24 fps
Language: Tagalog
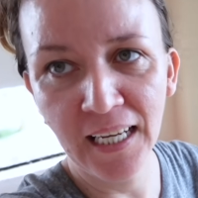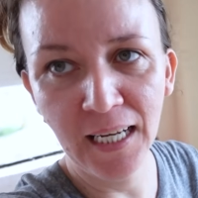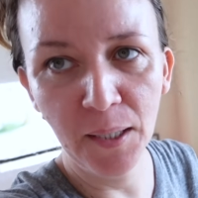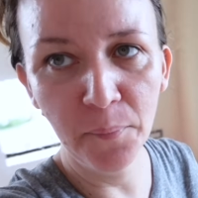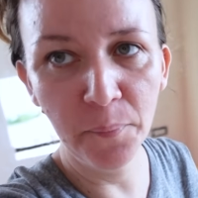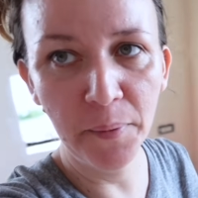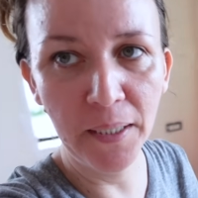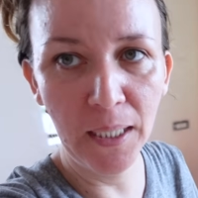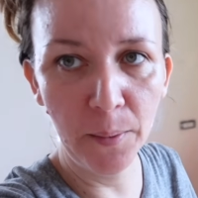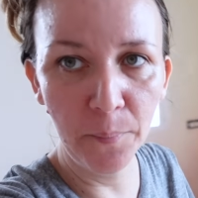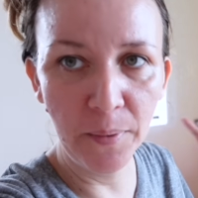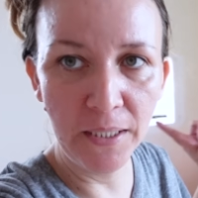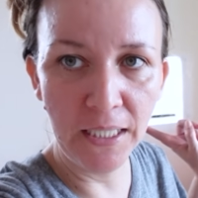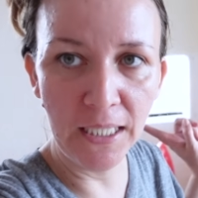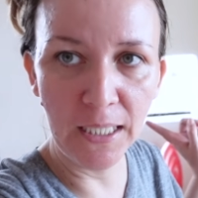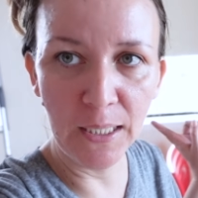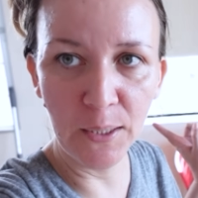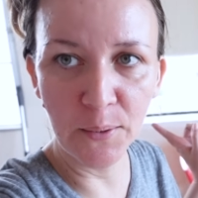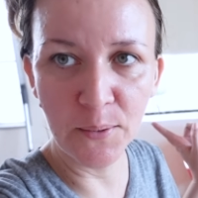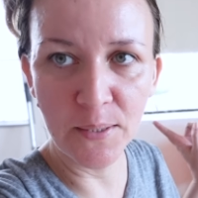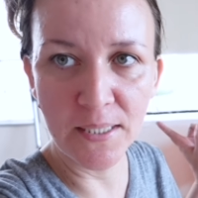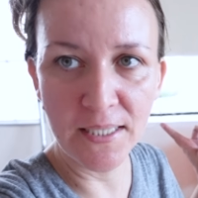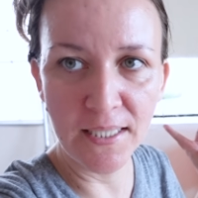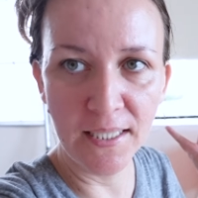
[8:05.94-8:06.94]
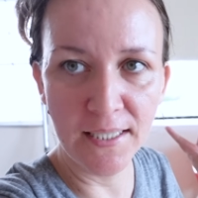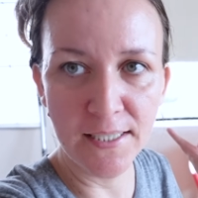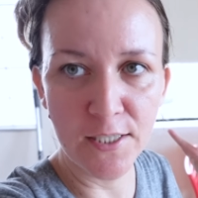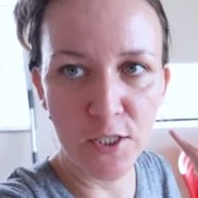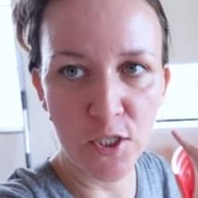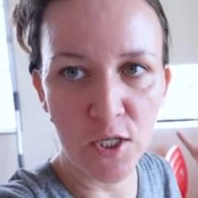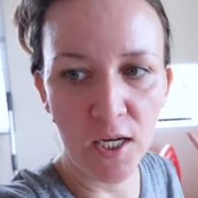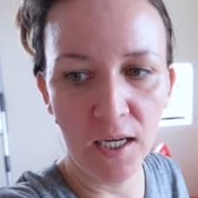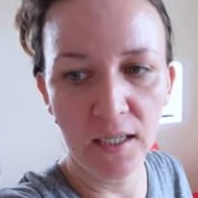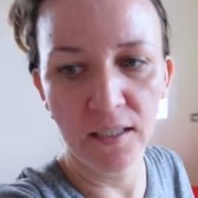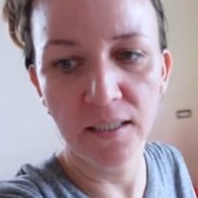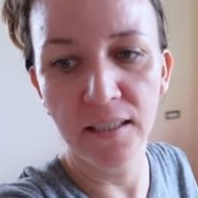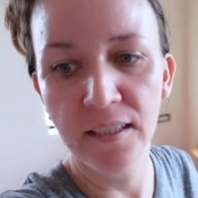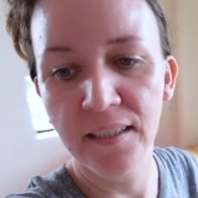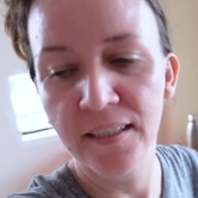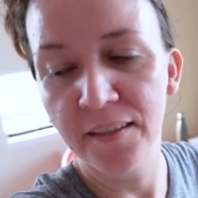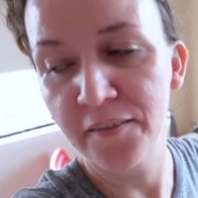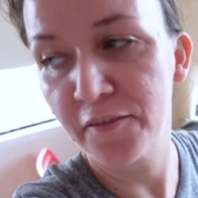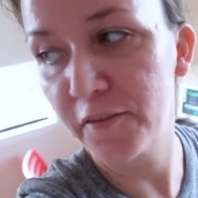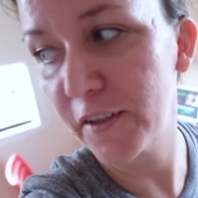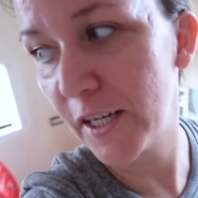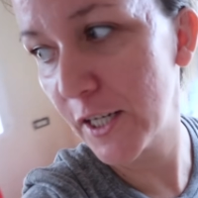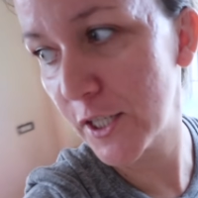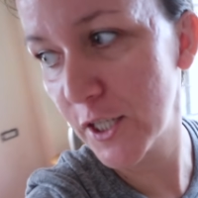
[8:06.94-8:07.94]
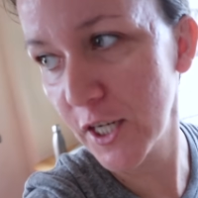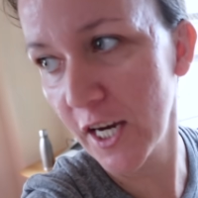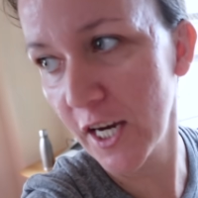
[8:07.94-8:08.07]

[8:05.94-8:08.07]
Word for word: Kailangan pa namin i-close yan Fresh siya. Air. Fresh